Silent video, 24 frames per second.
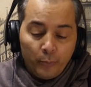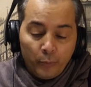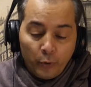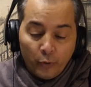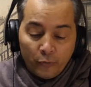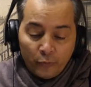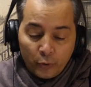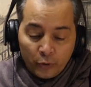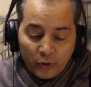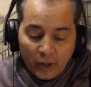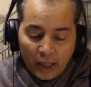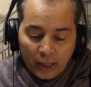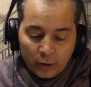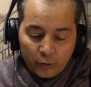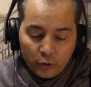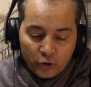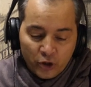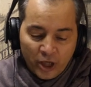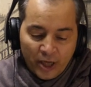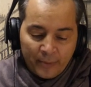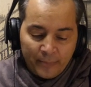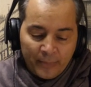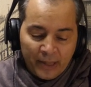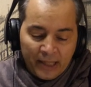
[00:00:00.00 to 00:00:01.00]
mieux vaut tard que
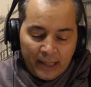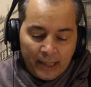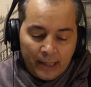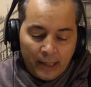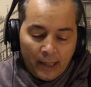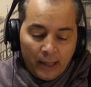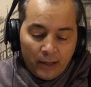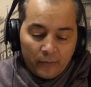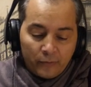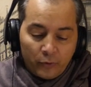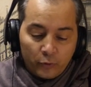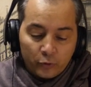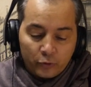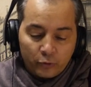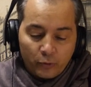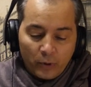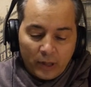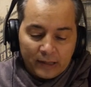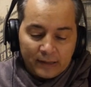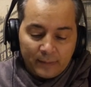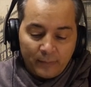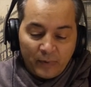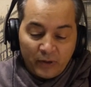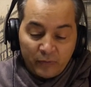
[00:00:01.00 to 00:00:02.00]
jamais,
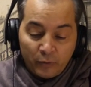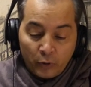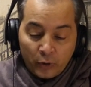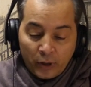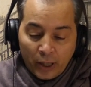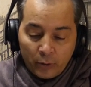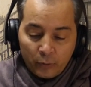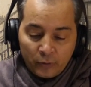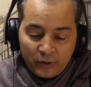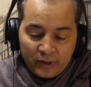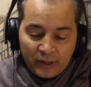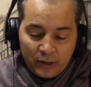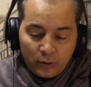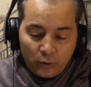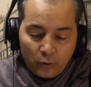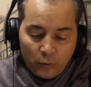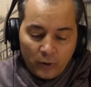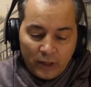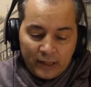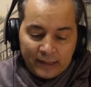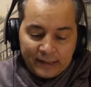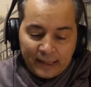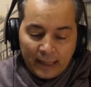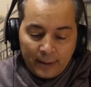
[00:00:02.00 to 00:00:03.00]
Françoise m'évoqua
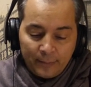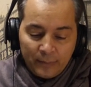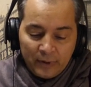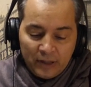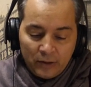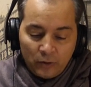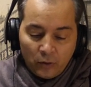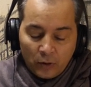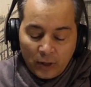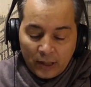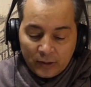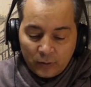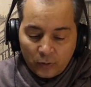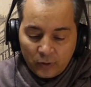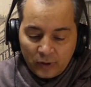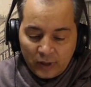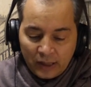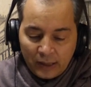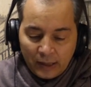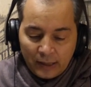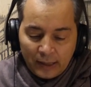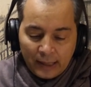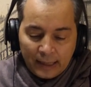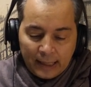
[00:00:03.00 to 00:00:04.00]
aussitôt les amis dans la
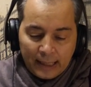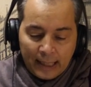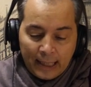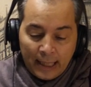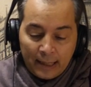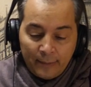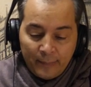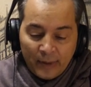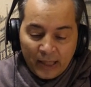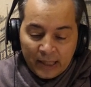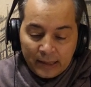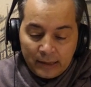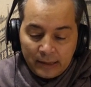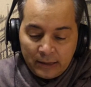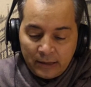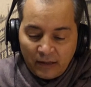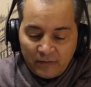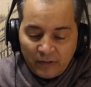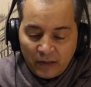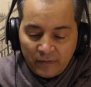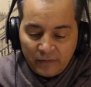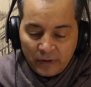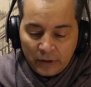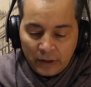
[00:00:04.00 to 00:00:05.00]
société desquels Albertine
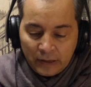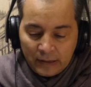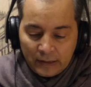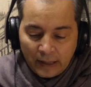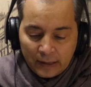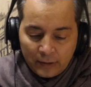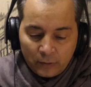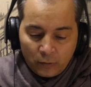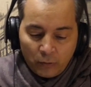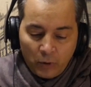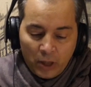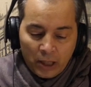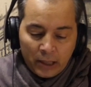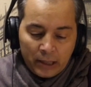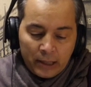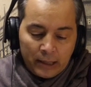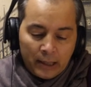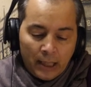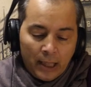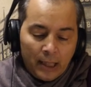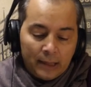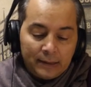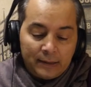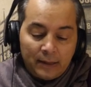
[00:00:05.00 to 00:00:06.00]
avait fini sa soirée,
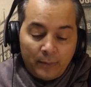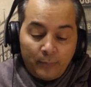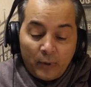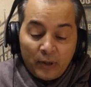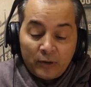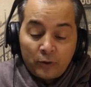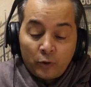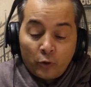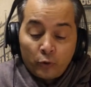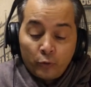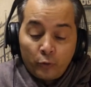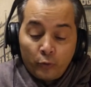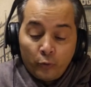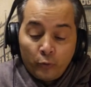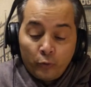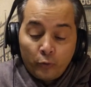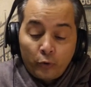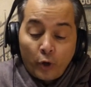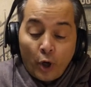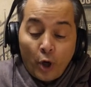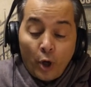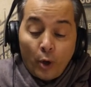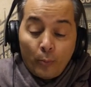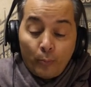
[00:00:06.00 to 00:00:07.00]
si plaisant
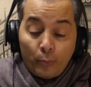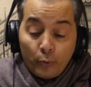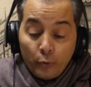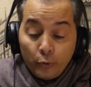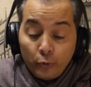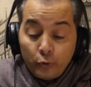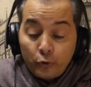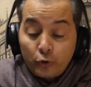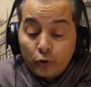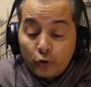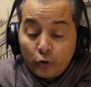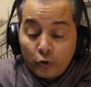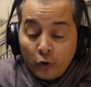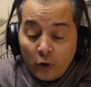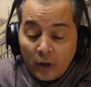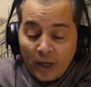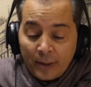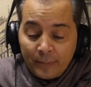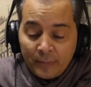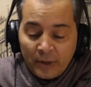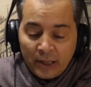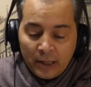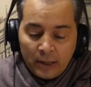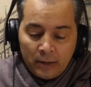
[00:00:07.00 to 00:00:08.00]
donc plus que dans
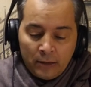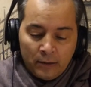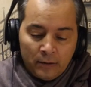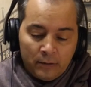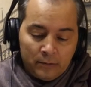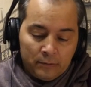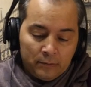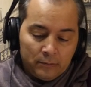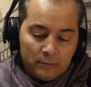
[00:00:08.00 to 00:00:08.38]
la mienne.